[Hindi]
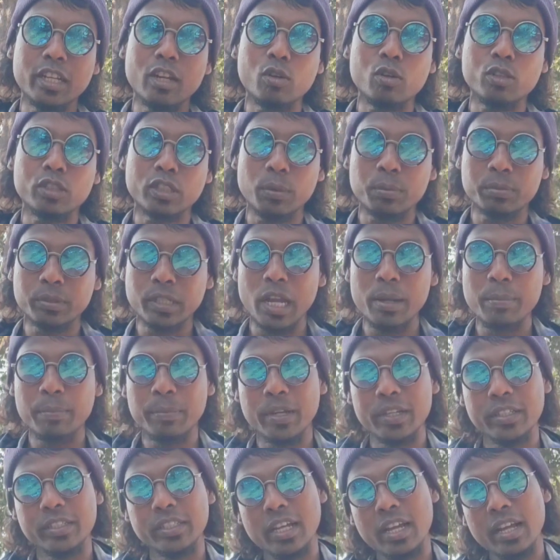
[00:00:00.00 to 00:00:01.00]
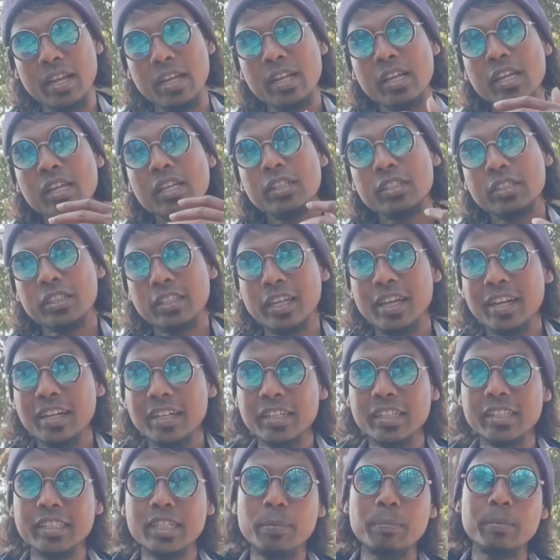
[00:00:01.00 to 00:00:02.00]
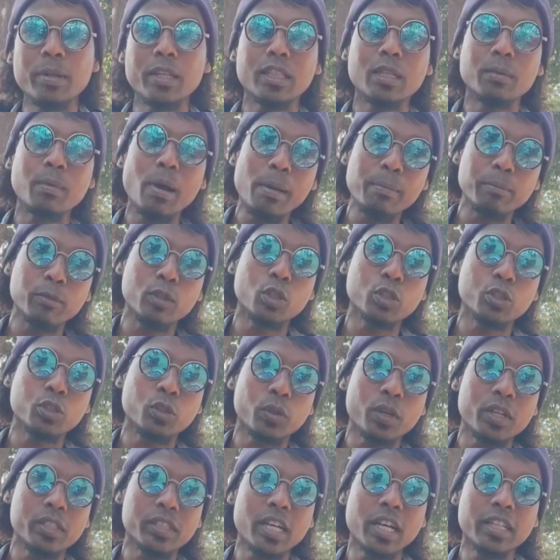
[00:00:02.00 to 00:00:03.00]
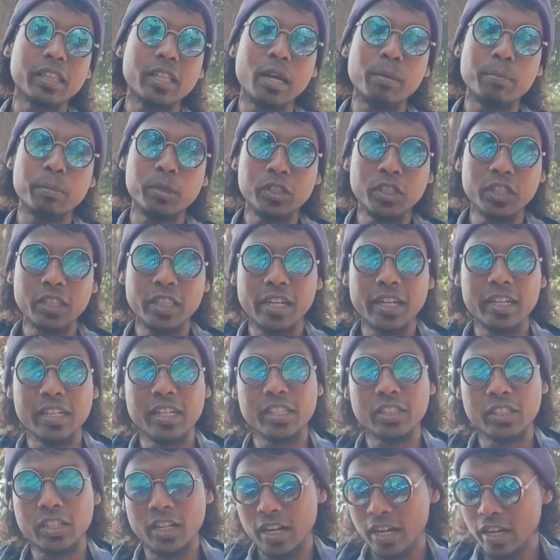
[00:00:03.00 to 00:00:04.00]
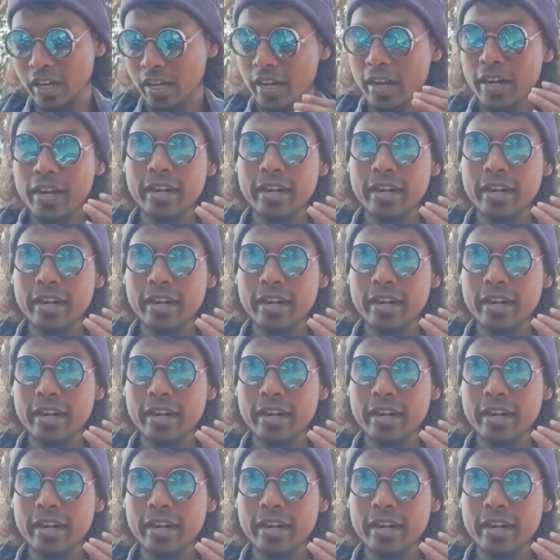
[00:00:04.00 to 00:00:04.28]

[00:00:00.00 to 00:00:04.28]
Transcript: चैनल को सब्सक्राइब कीजिए शेयर कीजिए अपने तमाम दोस्तों के साथ हम इसी तरीके से